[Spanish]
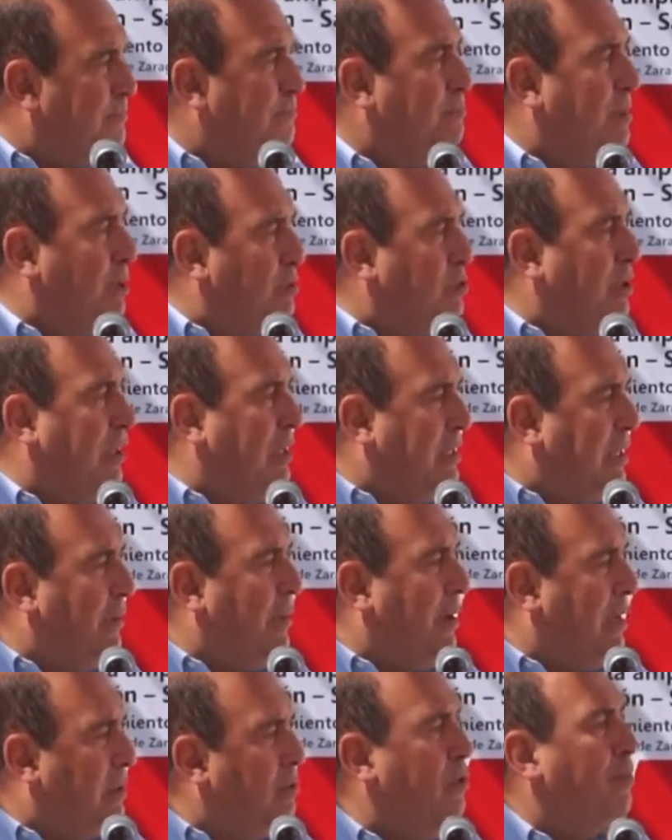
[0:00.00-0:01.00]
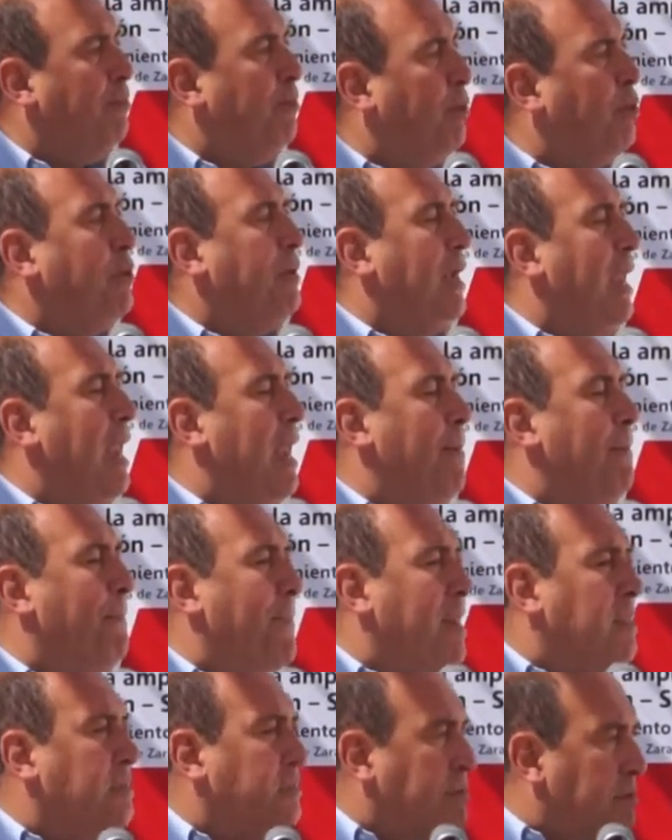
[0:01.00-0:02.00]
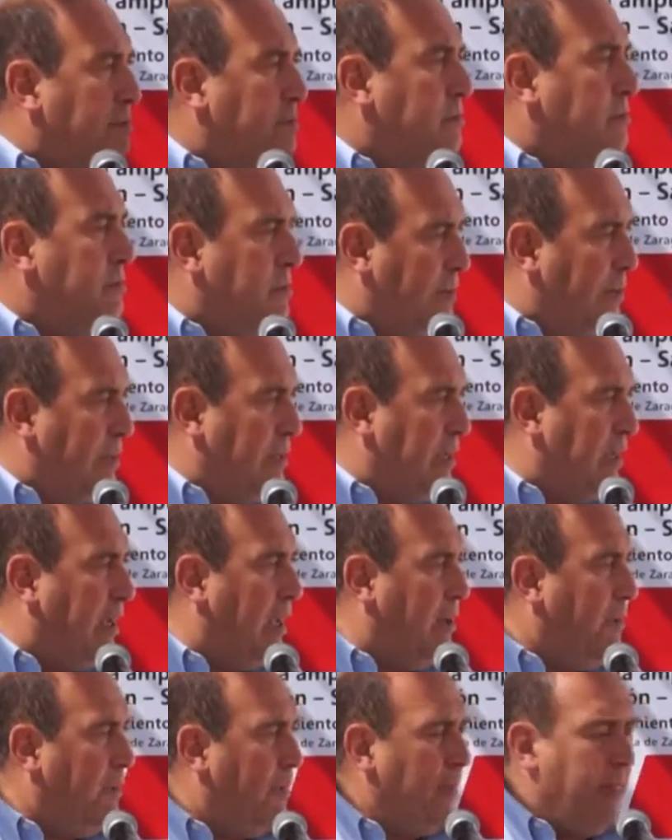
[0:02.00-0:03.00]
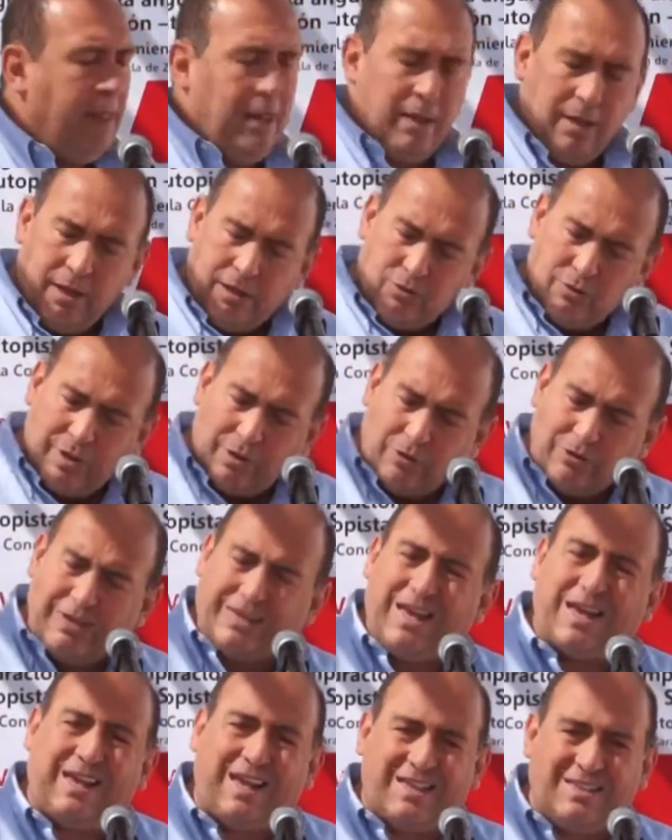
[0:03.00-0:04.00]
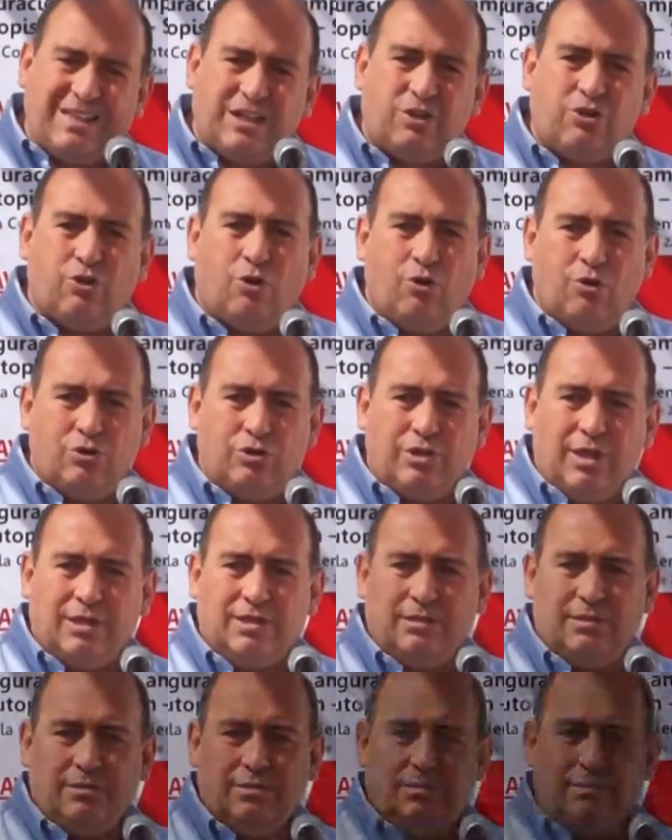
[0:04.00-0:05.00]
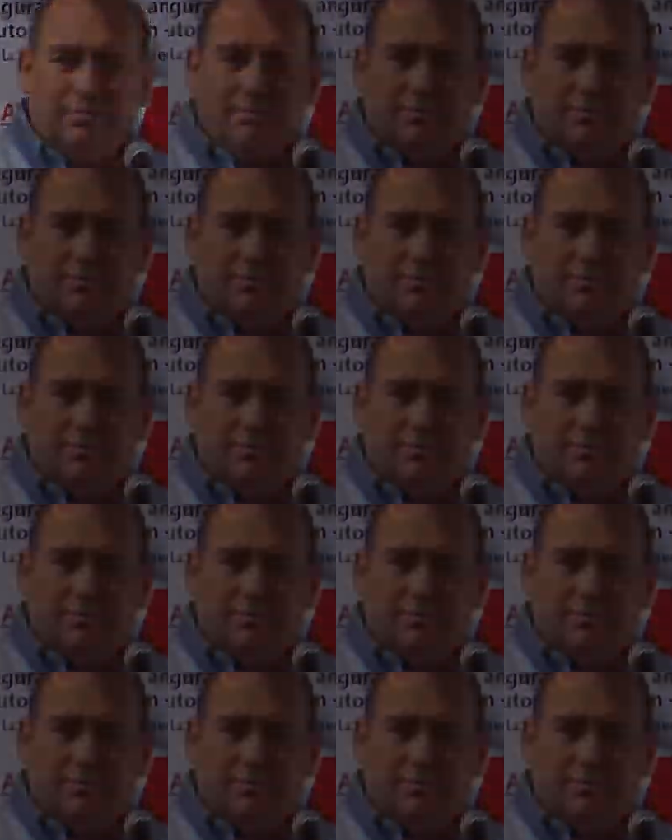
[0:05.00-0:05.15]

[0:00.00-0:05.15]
Vamos a seguir trabajando porque la paz se mantenga. Es una cosa que hay que hacer todos los días.